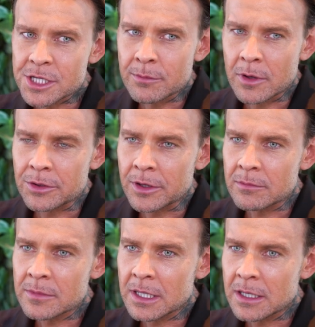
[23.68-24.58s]
się
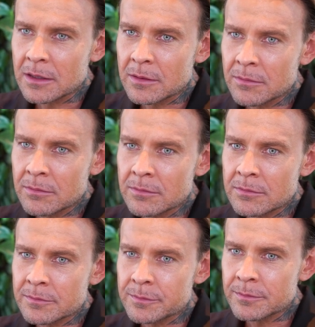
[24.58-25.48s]
modą,
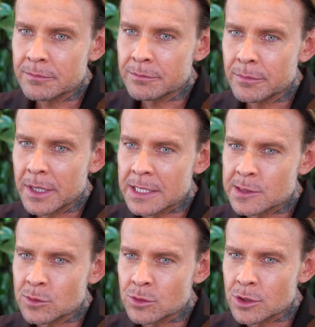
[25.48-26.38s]

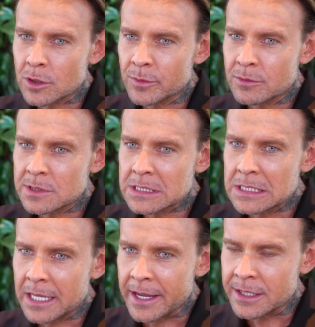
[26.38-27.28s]
bardzo dużo robił
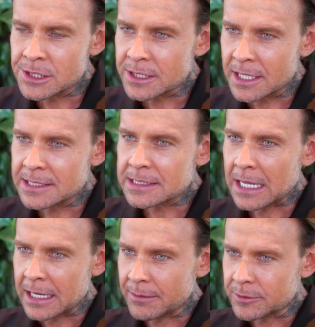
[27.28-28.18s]
zdjęć na
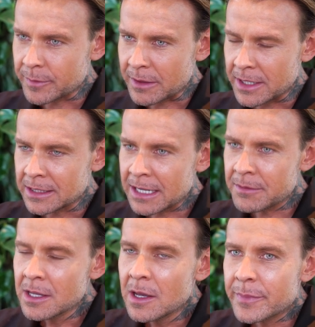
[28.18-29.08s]
Instagram, to pamiętam.
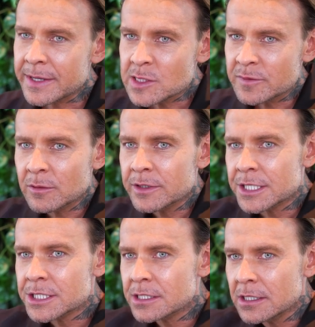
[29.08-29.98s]
Pracował
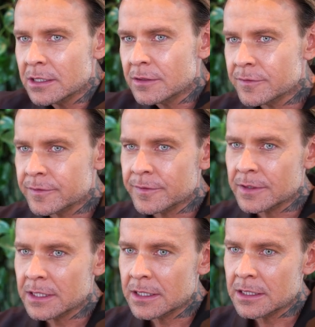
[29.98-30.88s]
też e, w,
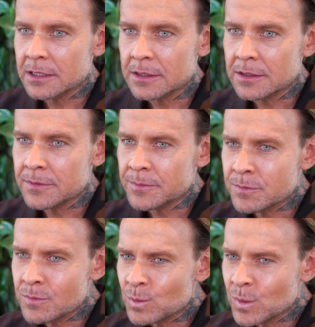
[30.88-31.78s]

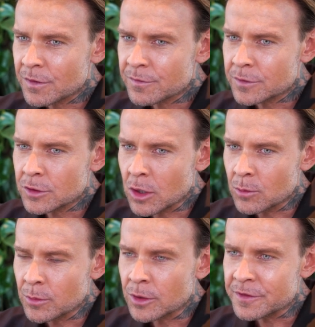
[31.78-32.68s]
w
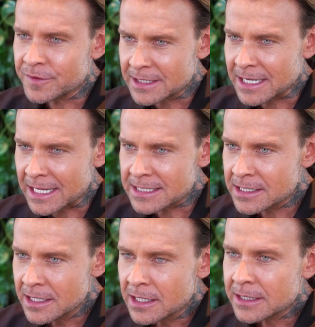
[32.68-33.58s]
domu mody Witkac,
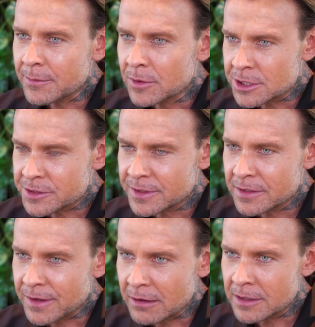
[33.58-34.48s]
tam go też
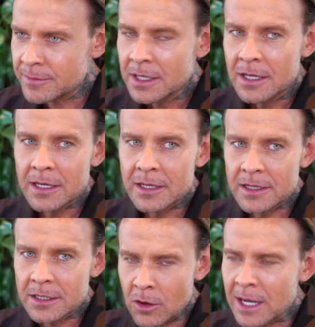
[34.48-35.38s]
widywałem.
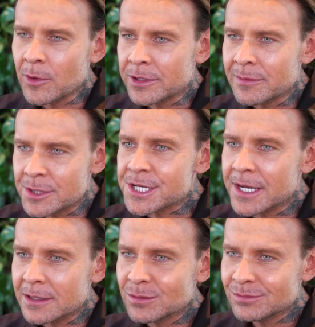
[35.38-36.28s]
E, kocha modę, myślę.